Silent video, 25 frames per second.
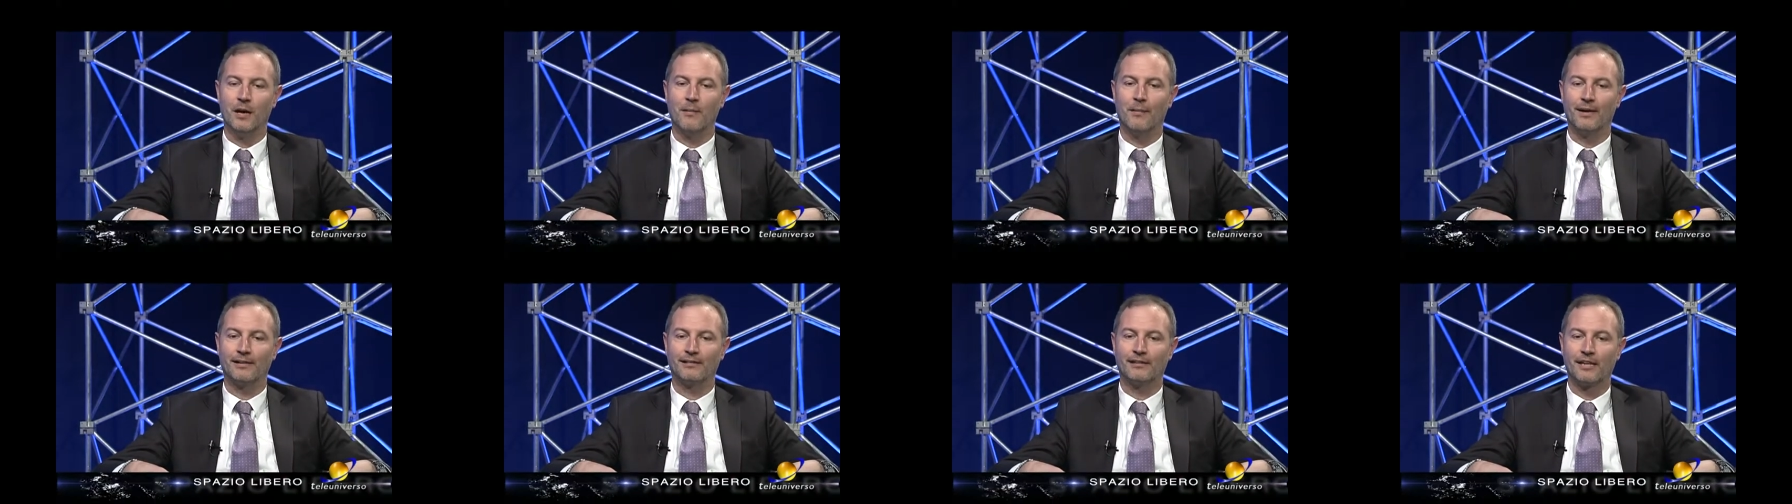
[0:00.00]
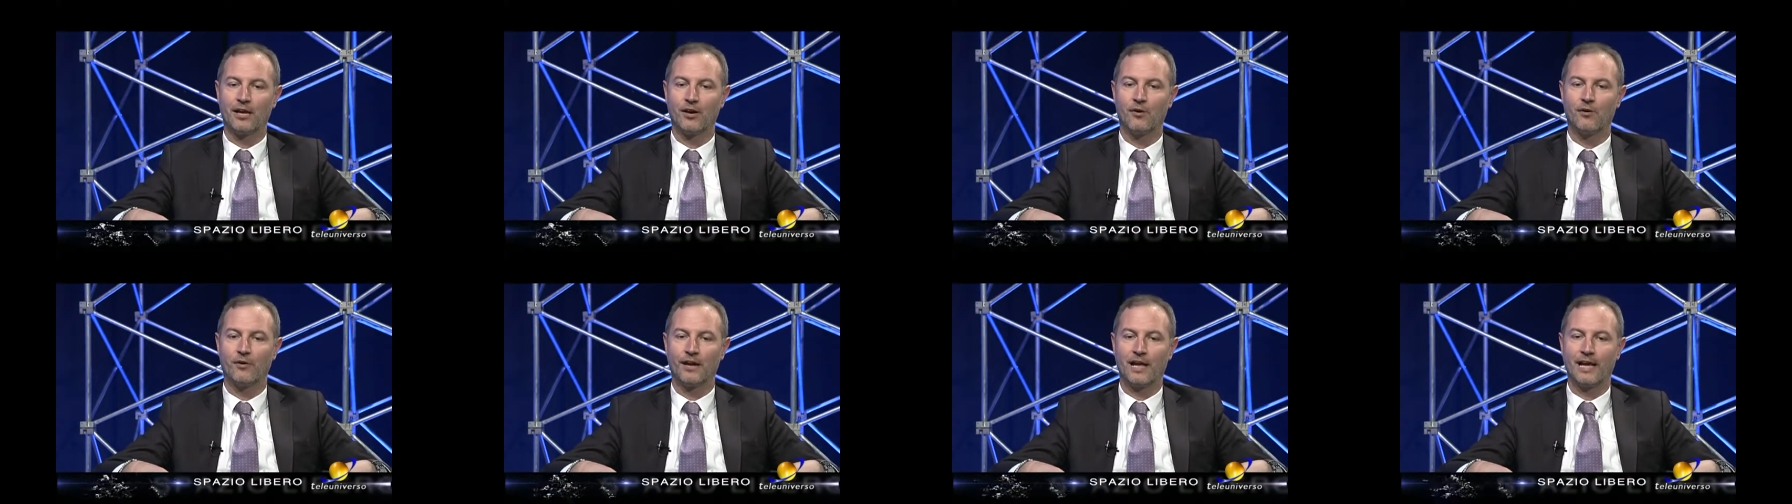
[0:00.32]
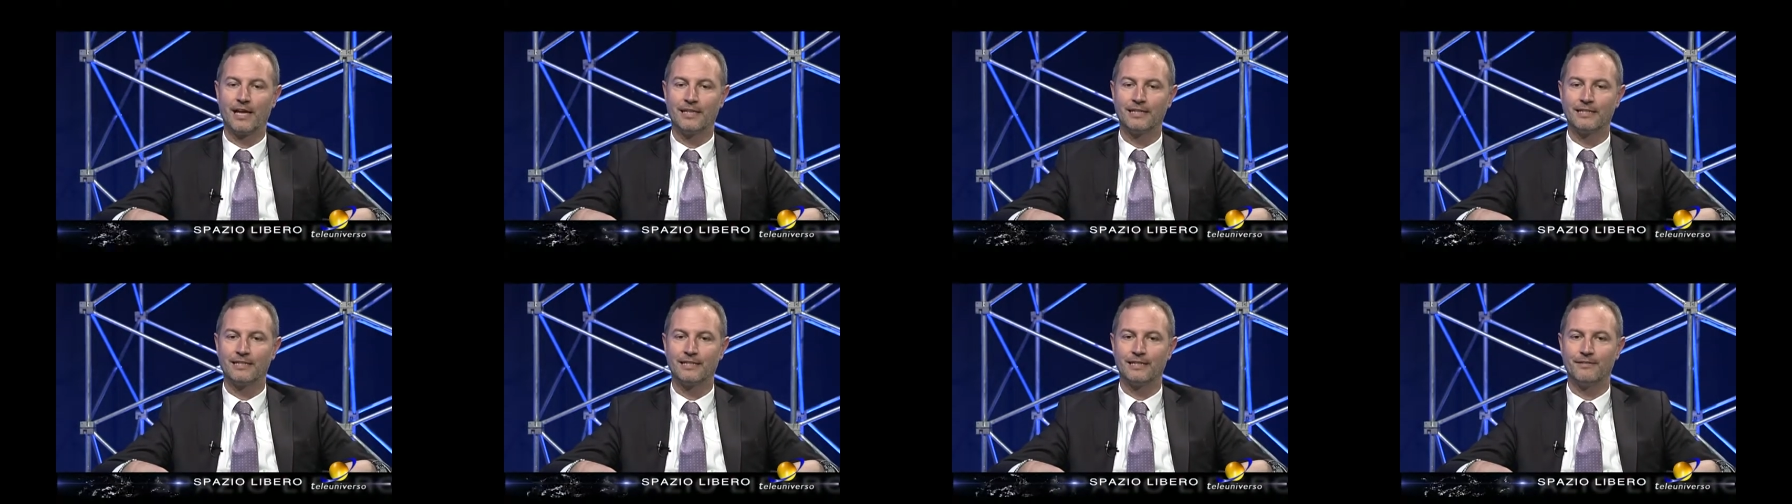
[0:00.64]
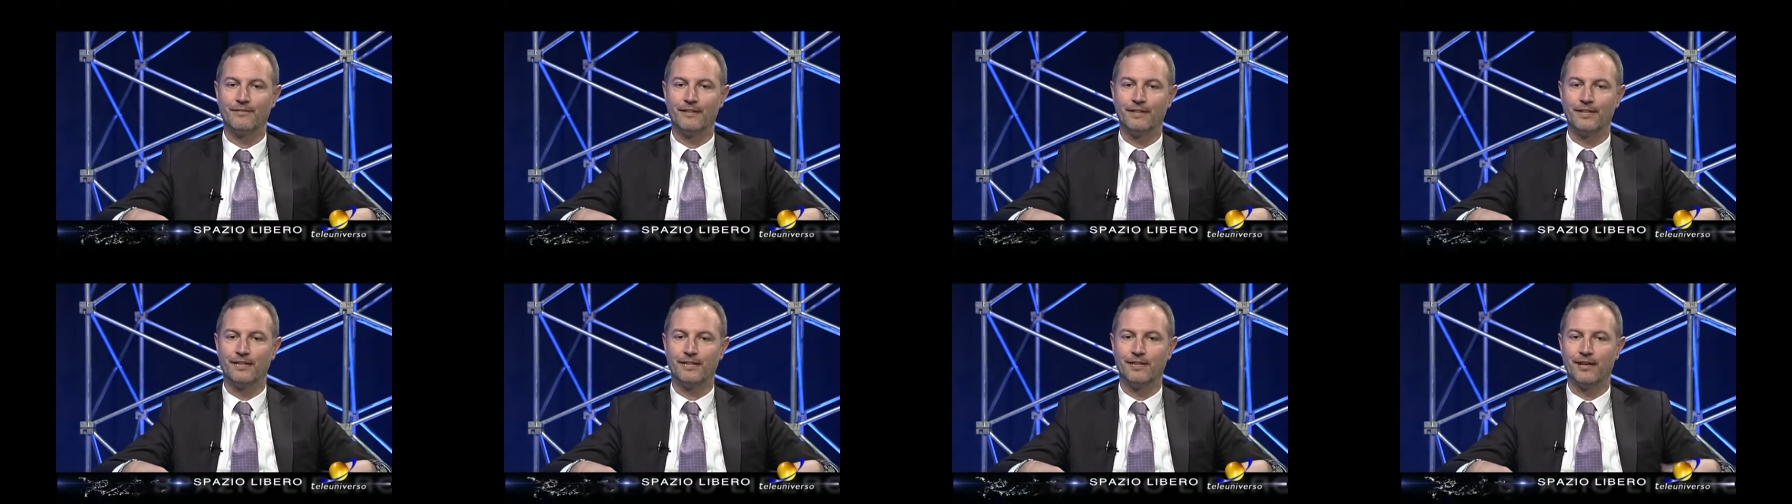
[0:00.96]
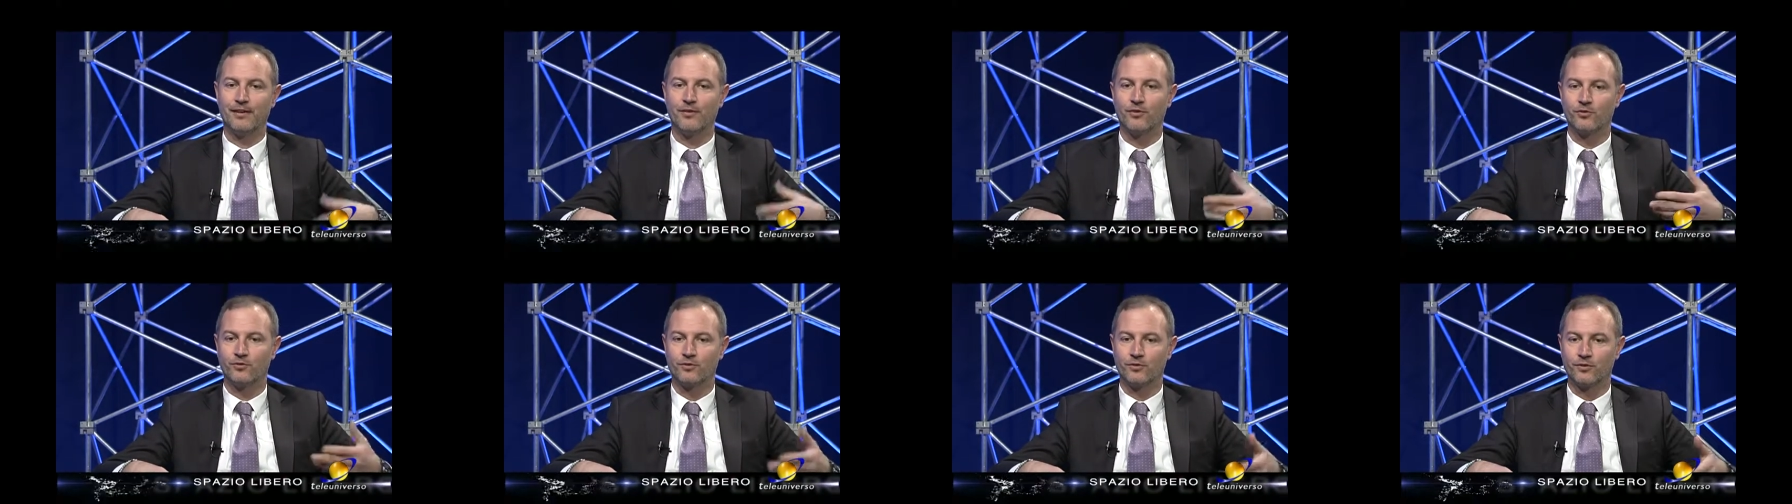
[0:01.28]
Matteo Renzi venne nel
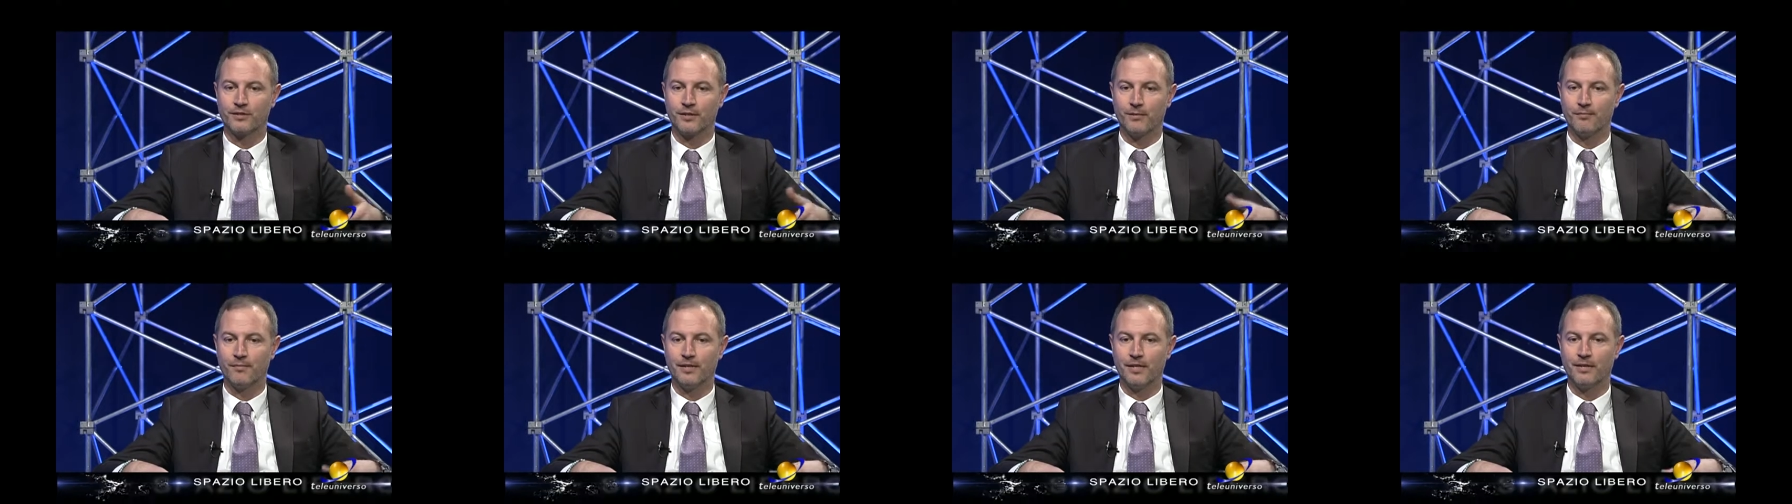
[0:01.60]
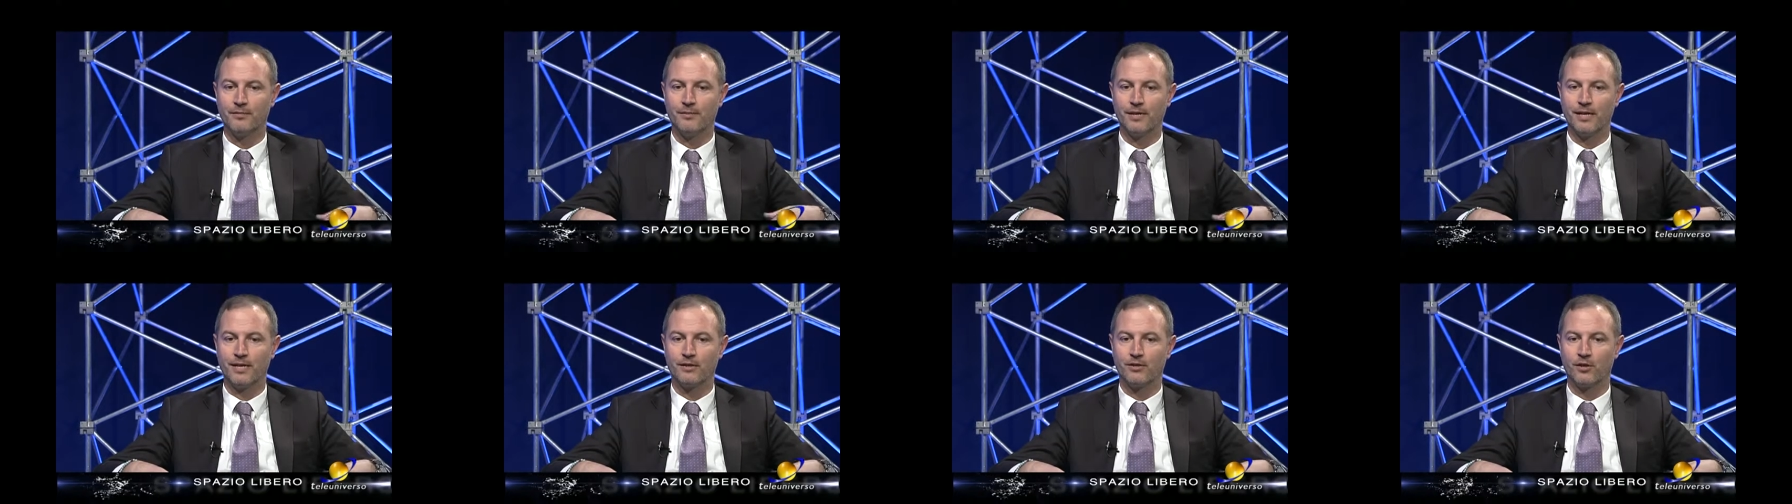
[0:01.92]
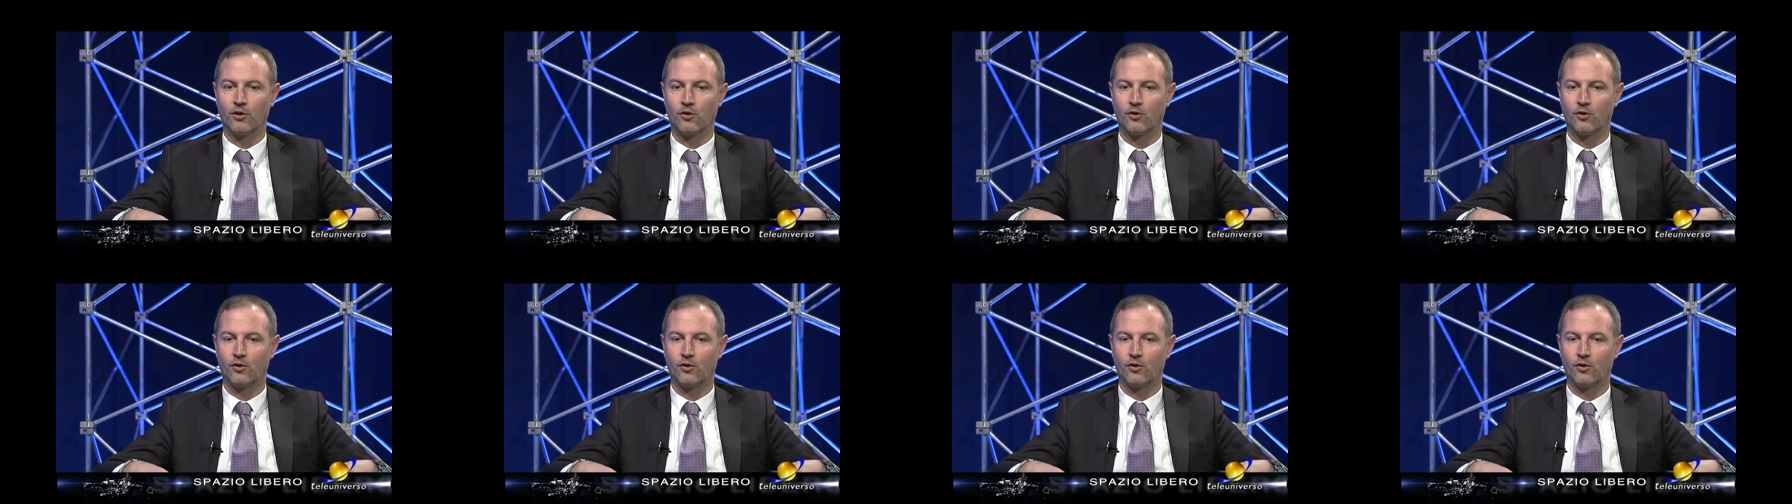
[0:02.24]
nostro stabilimento